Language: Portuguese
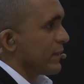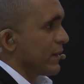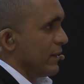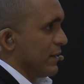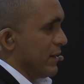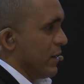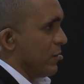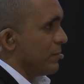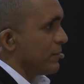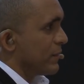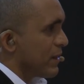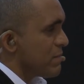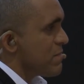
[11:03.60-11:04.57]

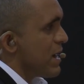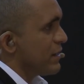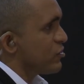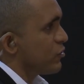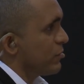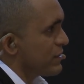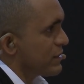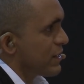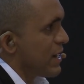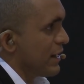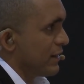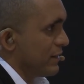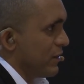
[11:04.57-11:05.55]
Legal. O que mais sobre esse
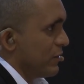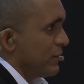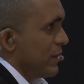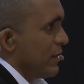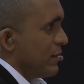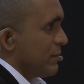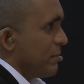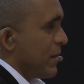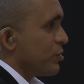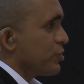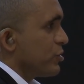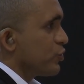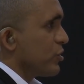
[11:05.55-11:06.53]
cara, então?
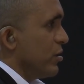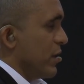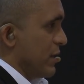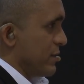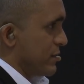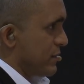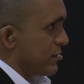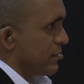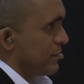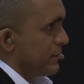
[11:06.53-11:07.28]
Pega os teus clientes.